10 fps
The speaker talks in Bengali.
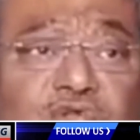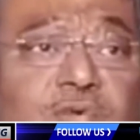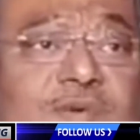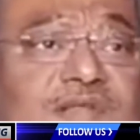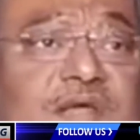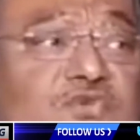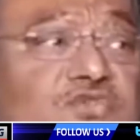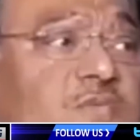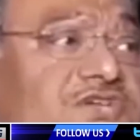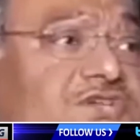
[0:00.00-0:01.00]
মমতা
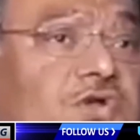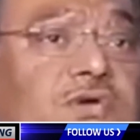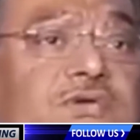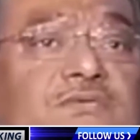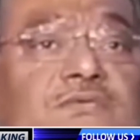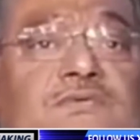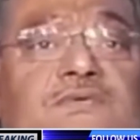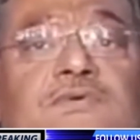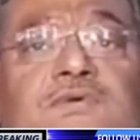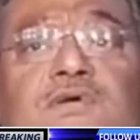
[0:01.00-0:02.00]
বন্দ্যোপাধ্যায়ের প্রতিবেশী নন
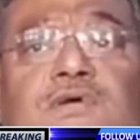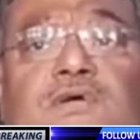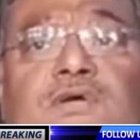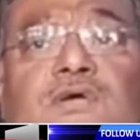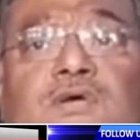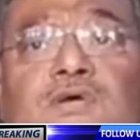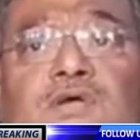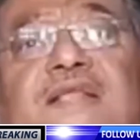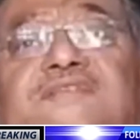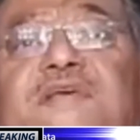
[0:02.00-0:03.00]

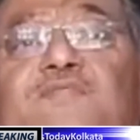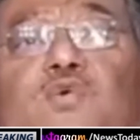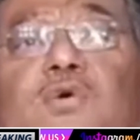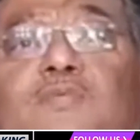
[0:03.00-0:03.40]
রাজ্যের